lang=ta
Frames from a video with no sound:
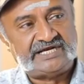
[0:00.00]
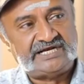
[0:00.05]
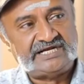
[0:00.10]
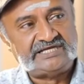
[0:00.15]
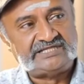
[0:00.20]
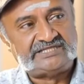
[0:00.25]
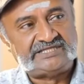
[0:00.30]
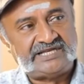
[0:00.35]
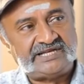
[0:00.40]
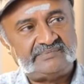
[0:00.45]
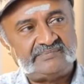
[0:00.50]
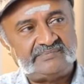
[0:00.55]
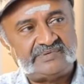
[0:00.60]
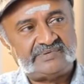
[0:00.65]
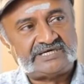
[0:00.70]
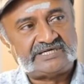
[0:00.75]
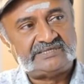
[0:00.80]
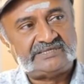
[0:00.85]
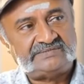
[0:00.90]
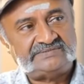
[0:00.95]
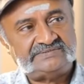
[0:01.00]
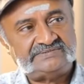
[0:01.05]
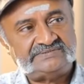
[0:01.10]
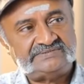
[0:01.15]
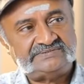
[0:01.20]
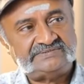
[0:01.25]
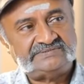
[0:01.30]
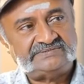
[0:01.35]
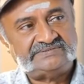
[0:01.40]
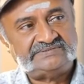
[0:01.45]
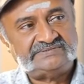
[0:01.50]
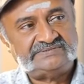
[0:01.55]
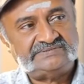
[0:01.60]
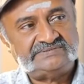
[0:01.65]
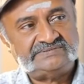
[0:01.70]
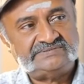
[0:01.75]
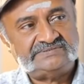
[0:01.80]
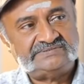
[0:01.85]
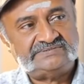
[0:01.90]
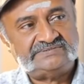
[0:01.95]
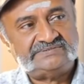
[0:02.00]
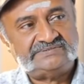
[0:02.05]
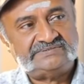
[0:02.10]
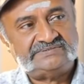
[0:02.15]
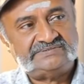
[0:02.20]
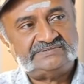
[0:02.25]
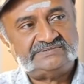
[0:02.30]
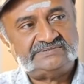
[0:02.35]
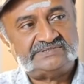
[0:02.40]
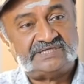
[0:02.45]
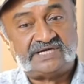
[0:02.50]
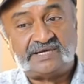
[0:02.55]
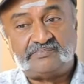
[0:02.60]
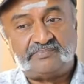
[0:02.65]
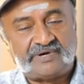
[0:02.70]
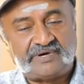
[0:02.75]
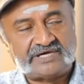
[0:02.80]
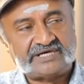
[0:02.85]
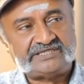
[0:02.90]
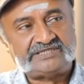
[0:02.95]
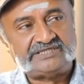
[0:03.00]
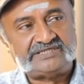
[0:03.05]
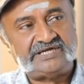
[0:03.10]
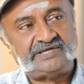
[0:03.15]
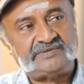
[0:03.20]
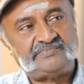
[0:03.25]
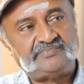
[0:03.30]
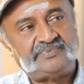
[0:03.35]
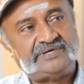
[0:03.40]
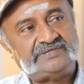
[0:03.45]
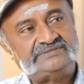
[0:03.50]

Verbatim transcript: எம் எஸ் பாஸ்கர் தான் நிறைய படங்களை டப் பண்ணியிருக்காருங்கிறது நிறைய பேருக்கு முன்னாடியே தெரிஞ்ச